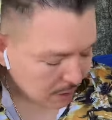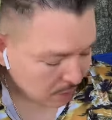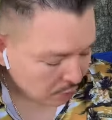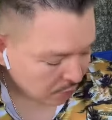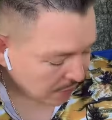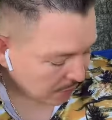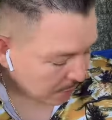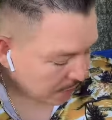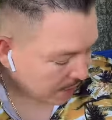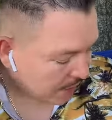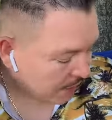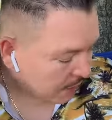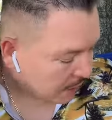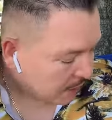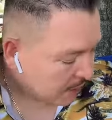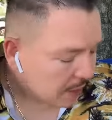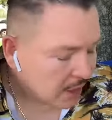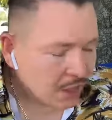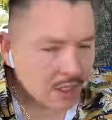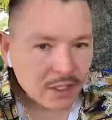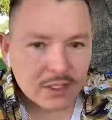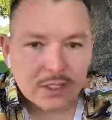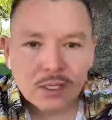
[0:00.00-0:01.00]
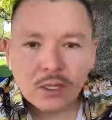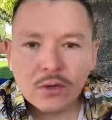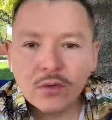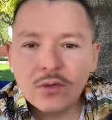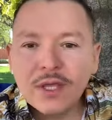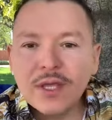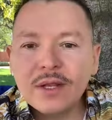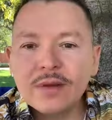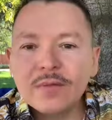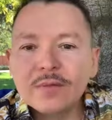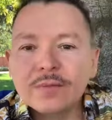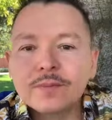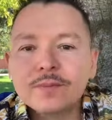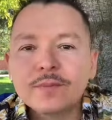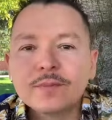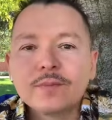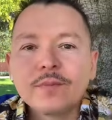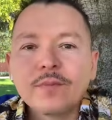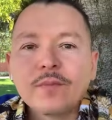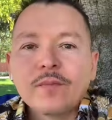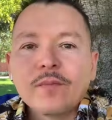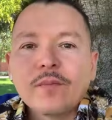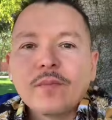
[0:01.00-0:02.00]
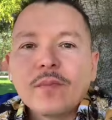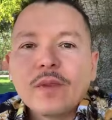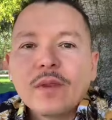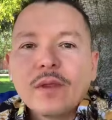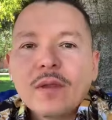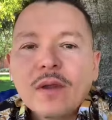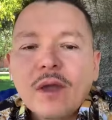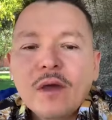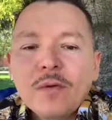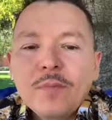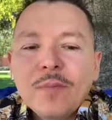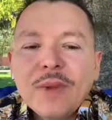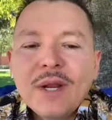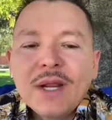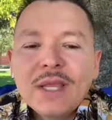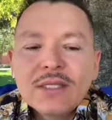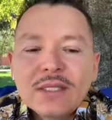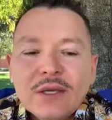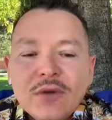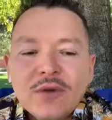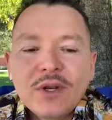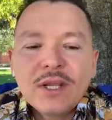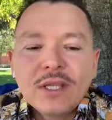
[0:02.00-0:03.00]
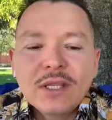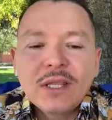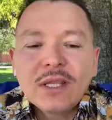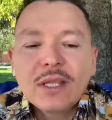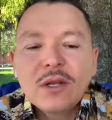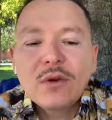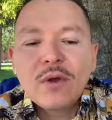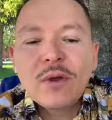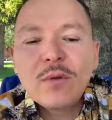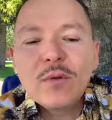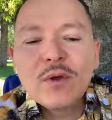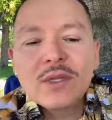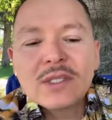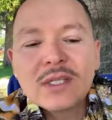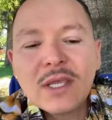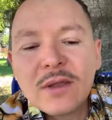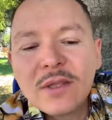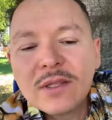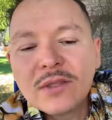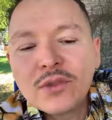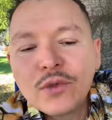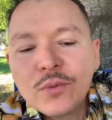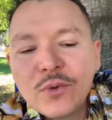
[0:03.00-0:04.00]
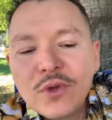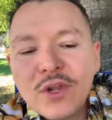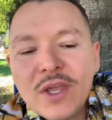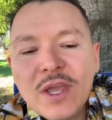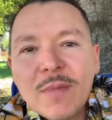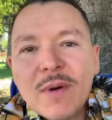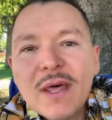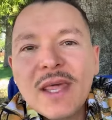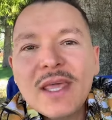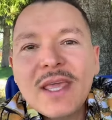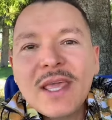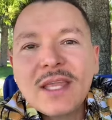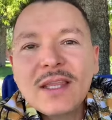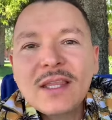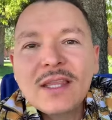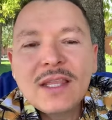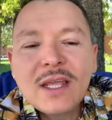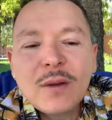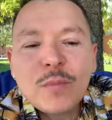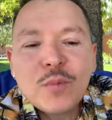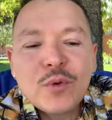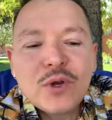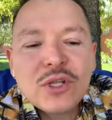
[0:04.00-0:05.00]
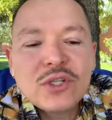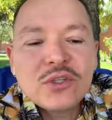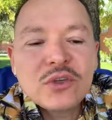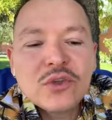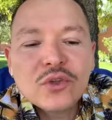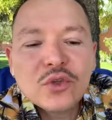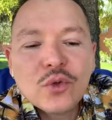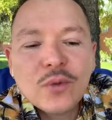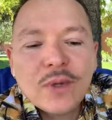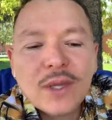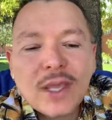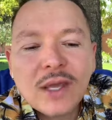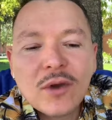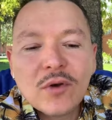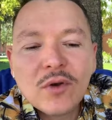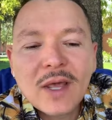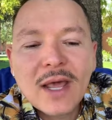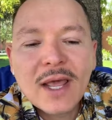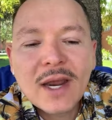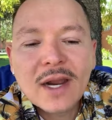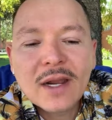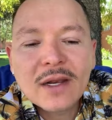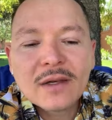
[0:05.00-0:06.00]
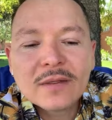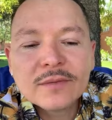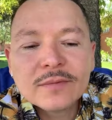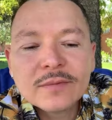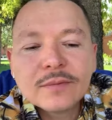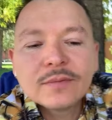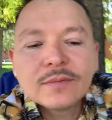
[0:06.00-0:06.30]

Saluden, mi gente, saluden. espera que se conecten de nuevo. Es que tuve una llamada que atender, por eso tuve que colgar.